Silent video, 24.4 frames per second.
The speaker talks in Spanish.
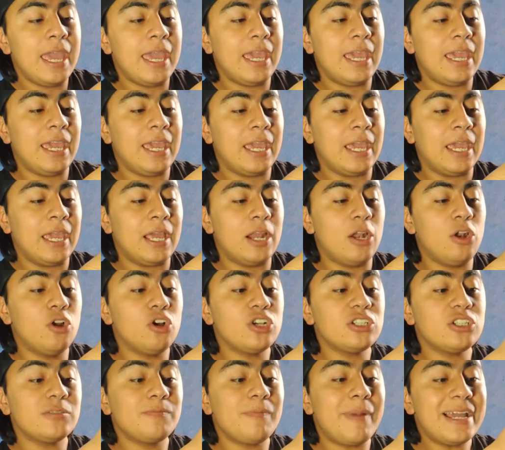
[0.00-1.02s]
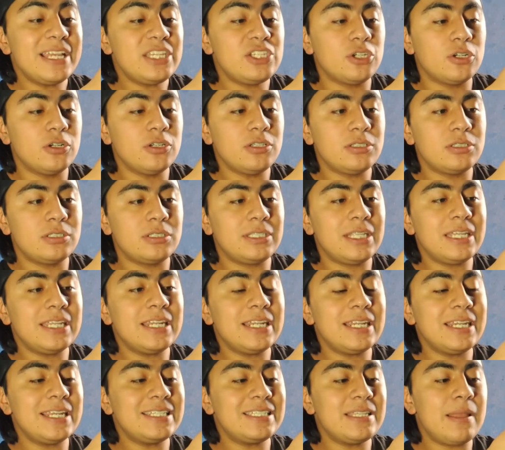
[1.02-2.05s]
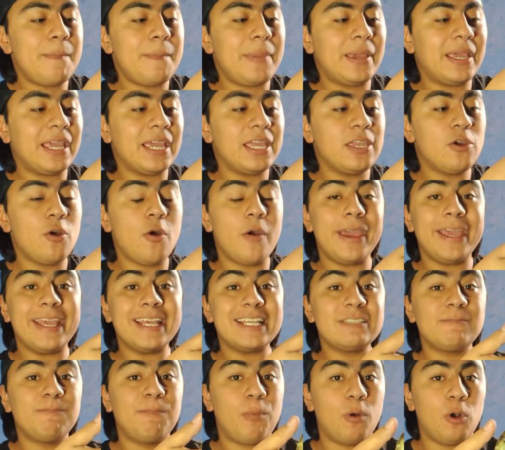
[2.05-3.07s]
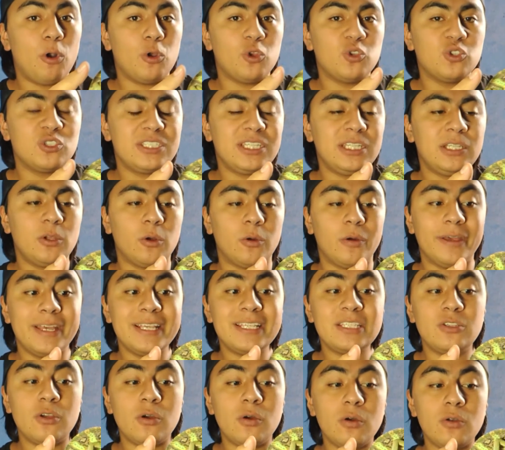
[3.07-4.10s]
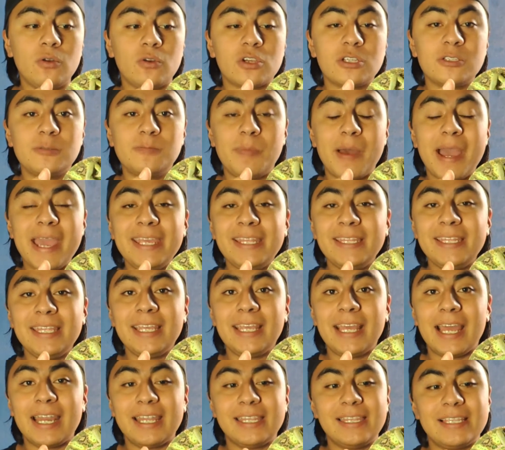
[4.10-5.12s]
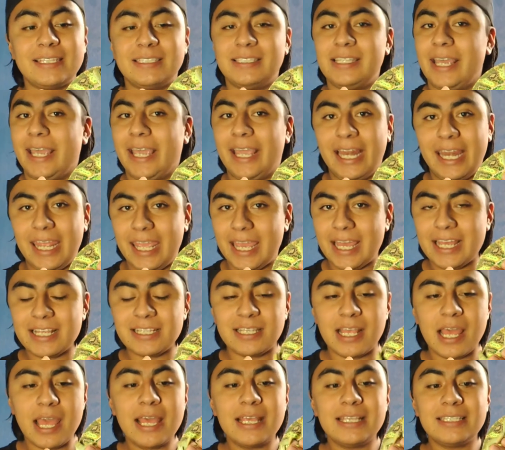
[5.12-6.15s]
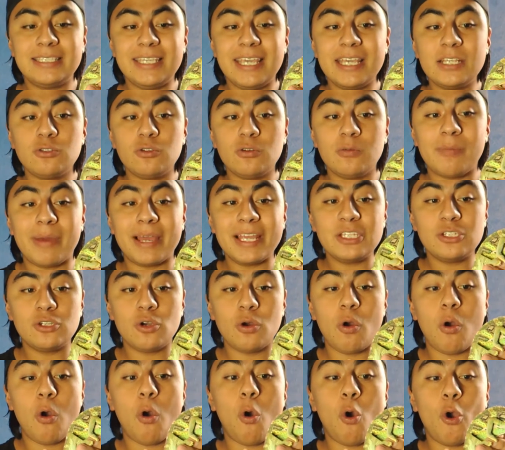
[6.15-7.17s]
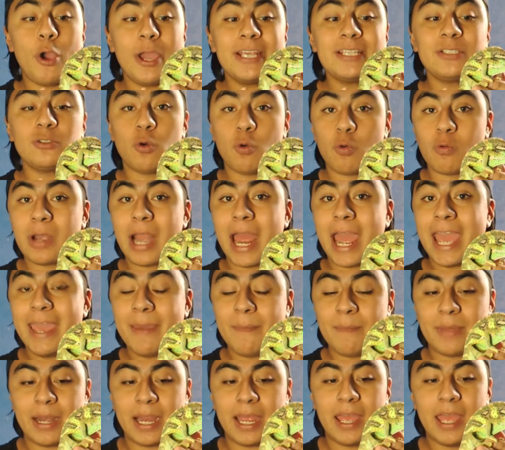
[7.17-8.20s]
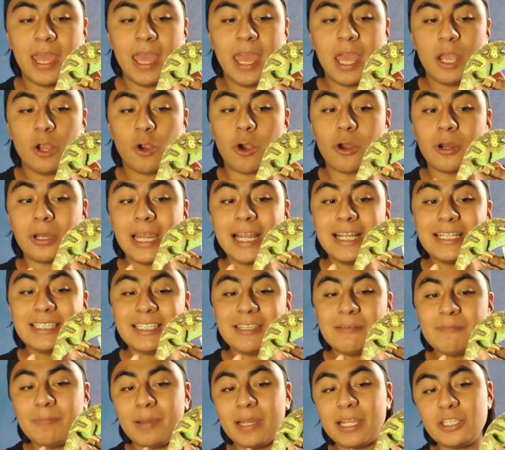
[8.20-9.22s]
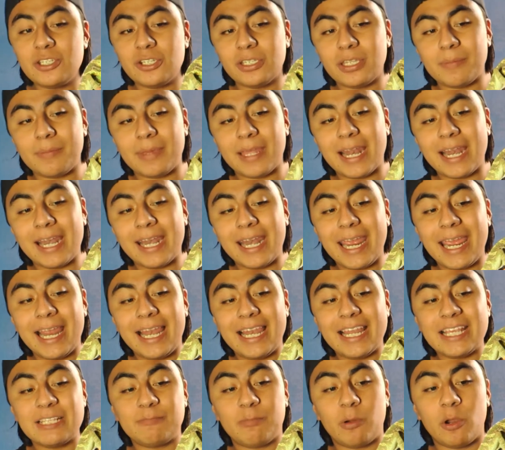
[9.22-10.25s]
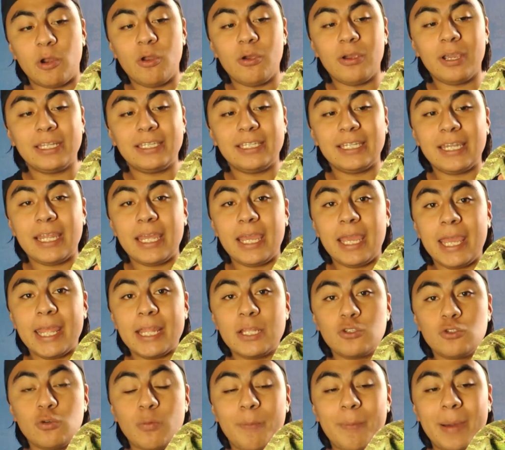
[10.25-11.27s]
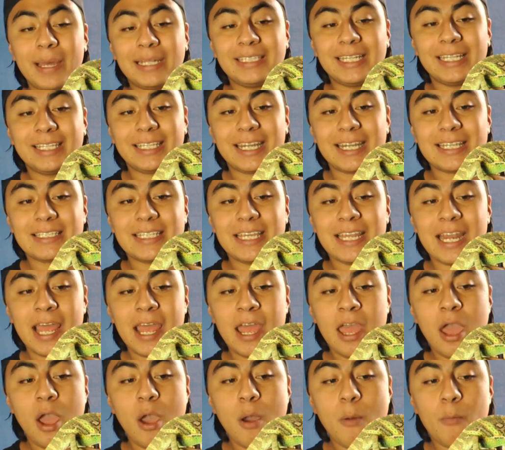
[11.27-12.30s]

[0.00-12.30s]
Eh, los machos tienen este pequeño espoloncito. Esto nos va a indicar desde crías si es un macho o es una hembra. Con el simple hecho de mirar el espolón que tiene en su pata trasera,